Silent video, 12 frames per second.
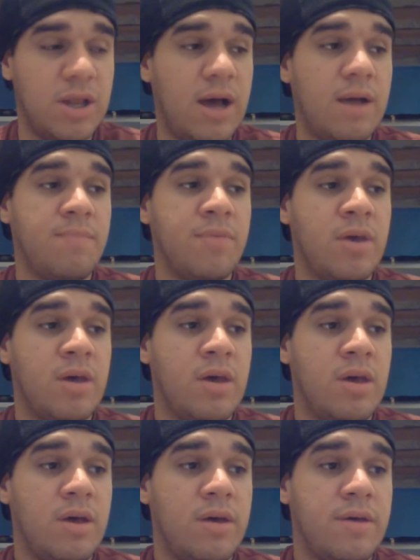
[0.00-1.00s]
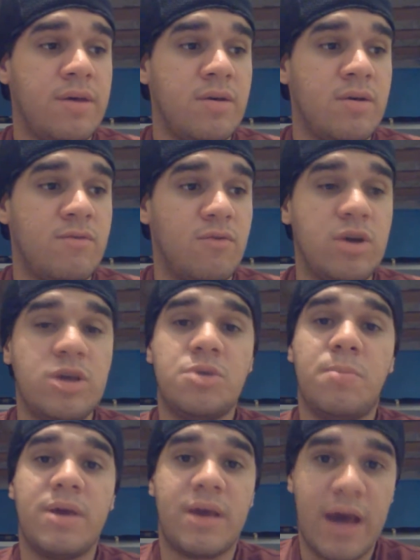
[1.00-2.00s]
lá. Foi
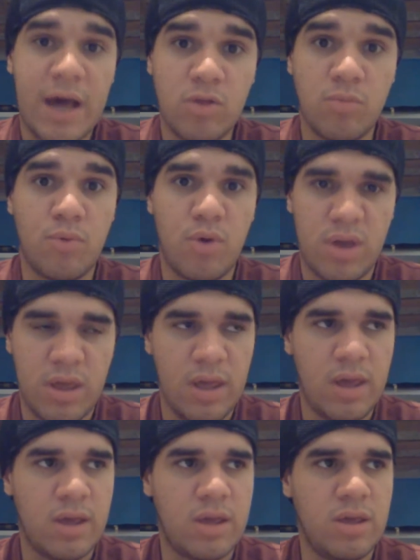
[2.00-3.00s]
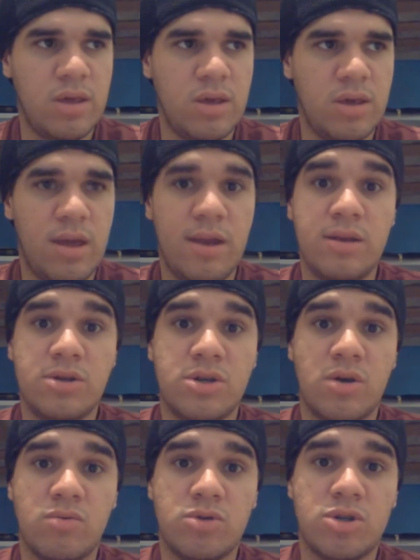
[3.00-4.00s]
explicado por que, que eles
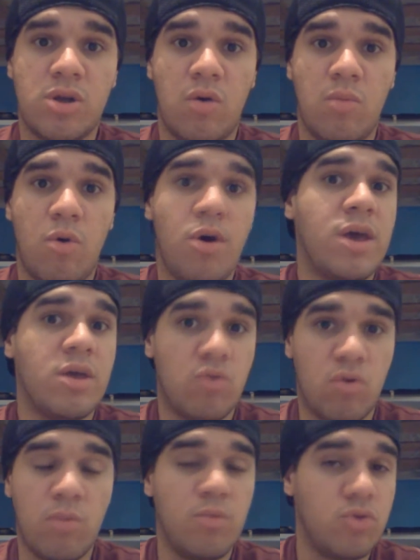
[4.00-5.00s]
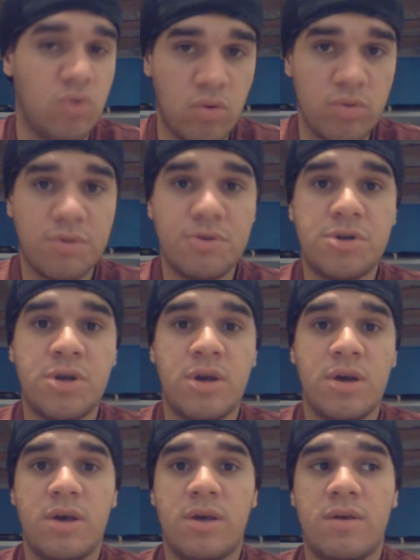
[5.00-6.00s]
não estão morrendo como os outros.
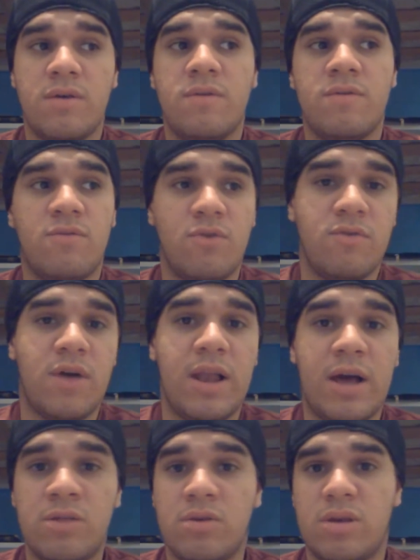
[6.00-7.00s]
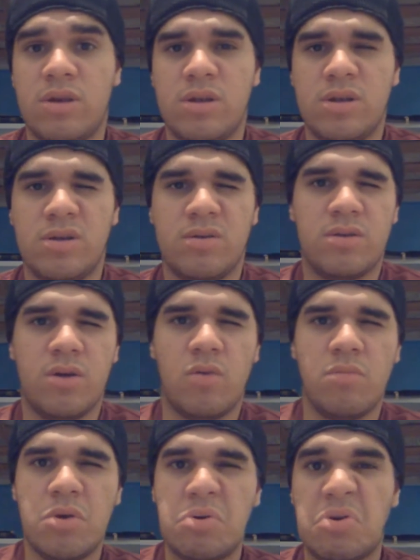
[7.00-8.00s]
Foi falado que eles são
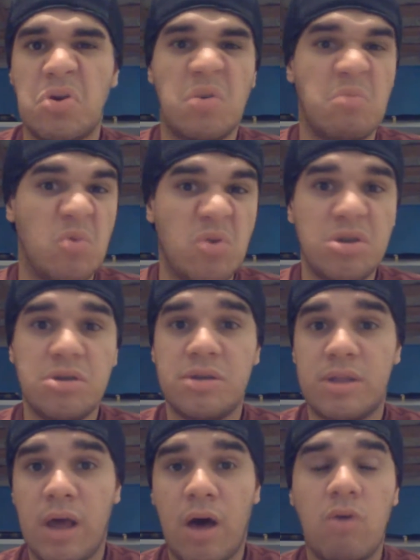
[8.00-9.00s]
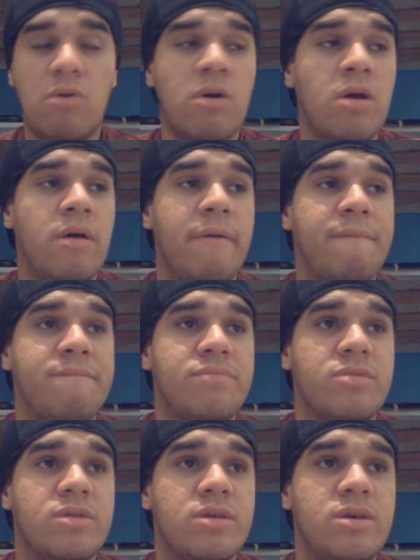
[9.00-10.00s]
meio que imunes e tal.
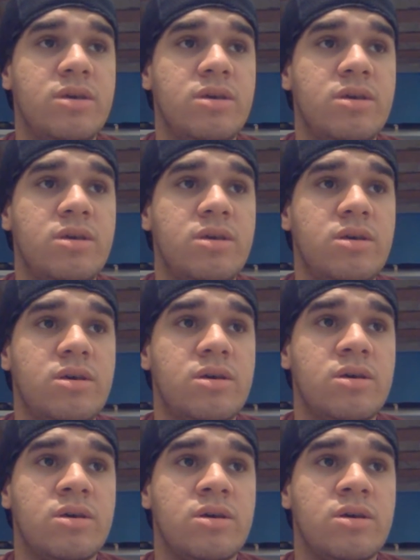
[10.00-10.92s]
E